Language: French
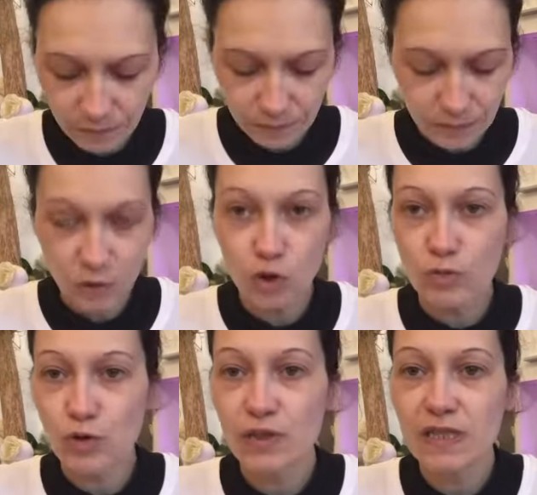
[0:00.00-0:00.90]
Donc
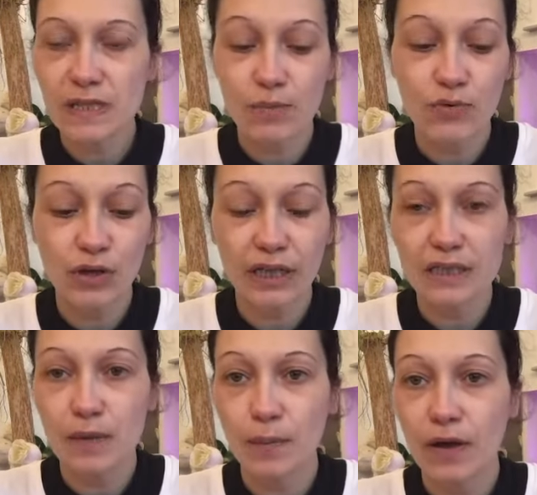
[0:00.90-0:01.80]
je me suis dit que ça pourrait
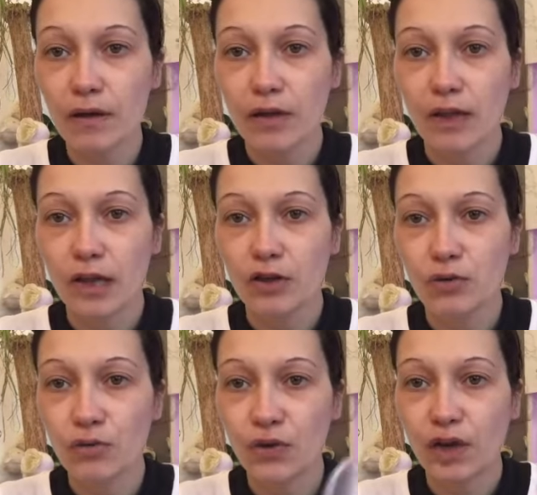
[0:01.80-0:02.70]
être sympa
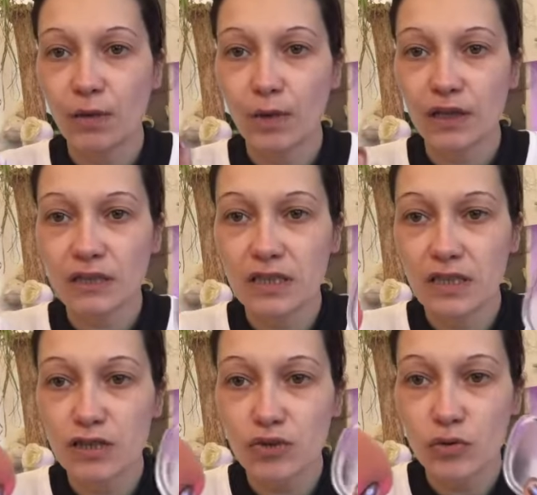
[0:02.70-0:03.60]
de vous faire un
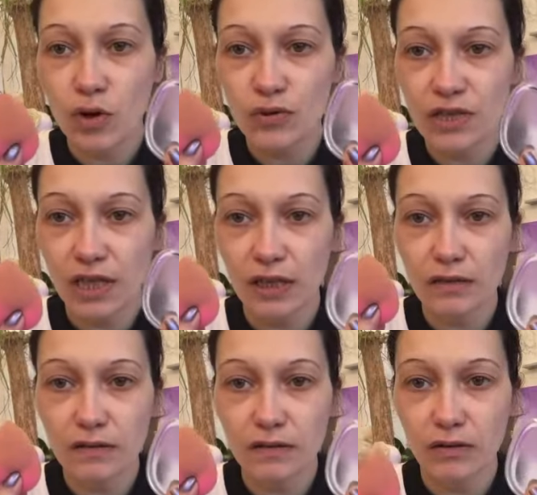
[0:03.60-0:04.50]
maquillage en
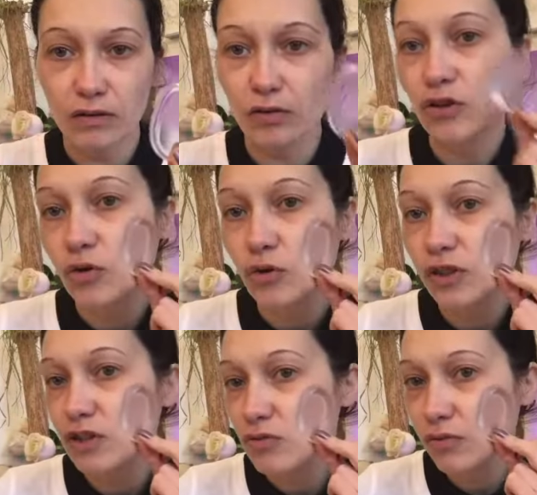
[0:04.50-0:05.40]
direct. Euh, d'un
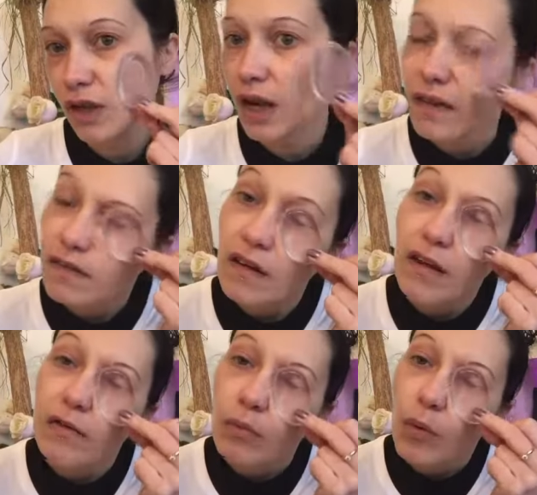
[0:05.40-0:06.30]
côté, je vous ferai la
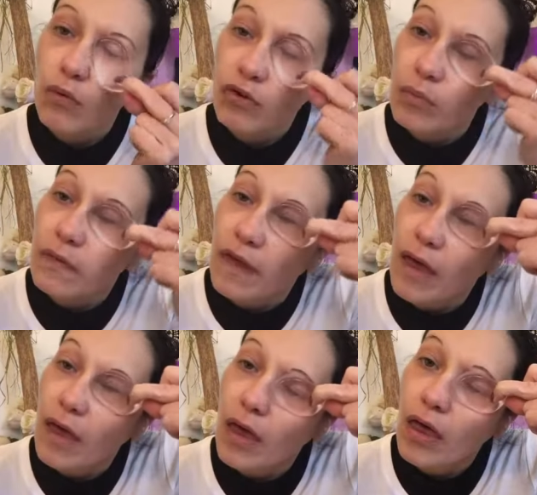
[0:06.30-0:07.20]
série sponge comme
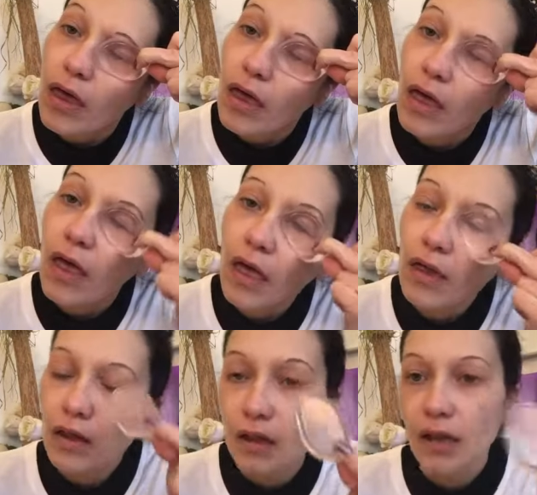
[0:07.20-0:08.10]
ça.
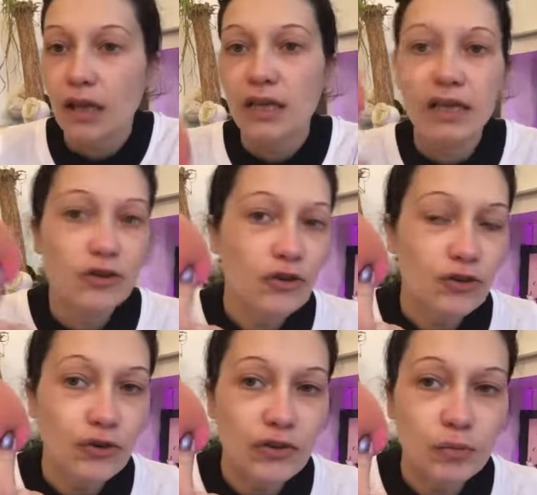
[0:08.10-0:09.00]
Et de
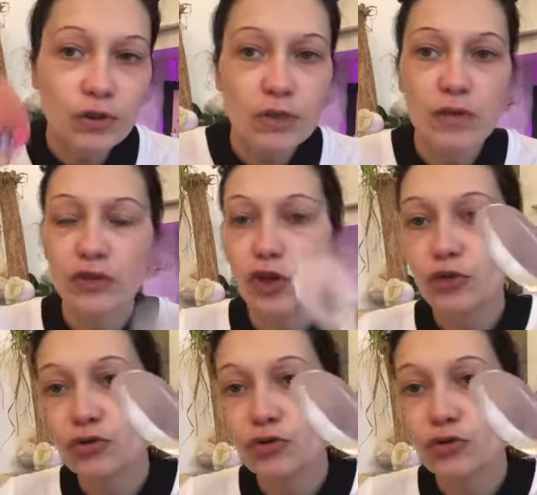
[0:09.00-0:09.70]
l'autre côté, le Beauty Blender.